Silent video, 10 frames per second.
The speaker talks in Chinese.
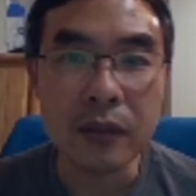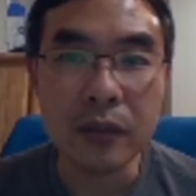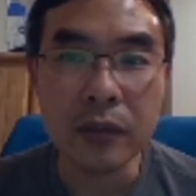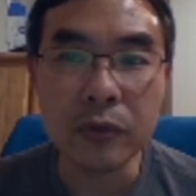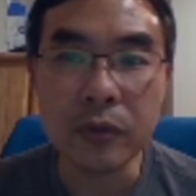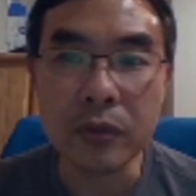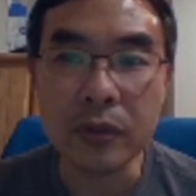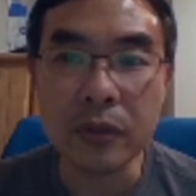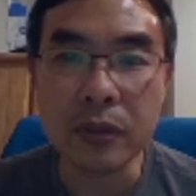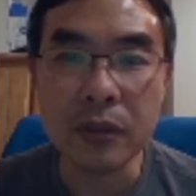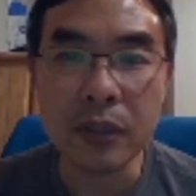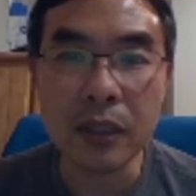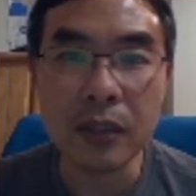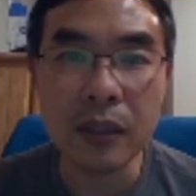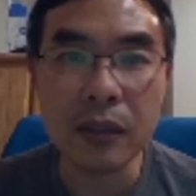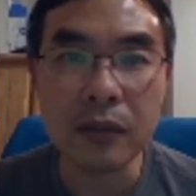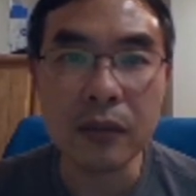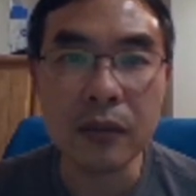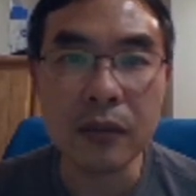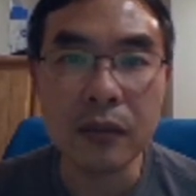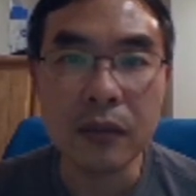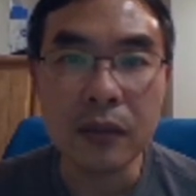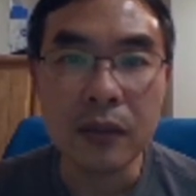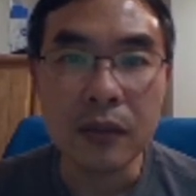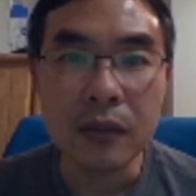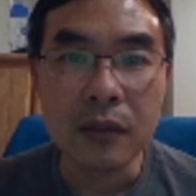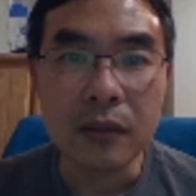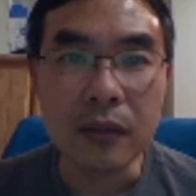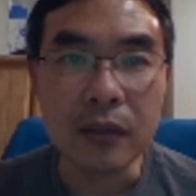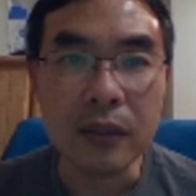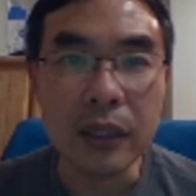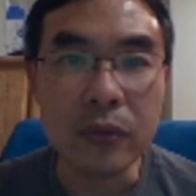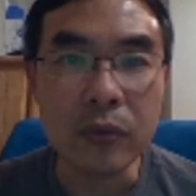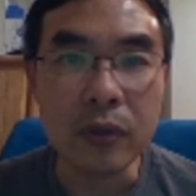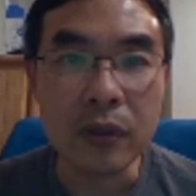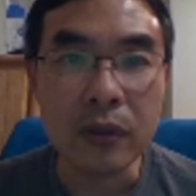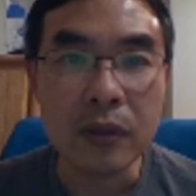也许是这个参加的这个人太多了。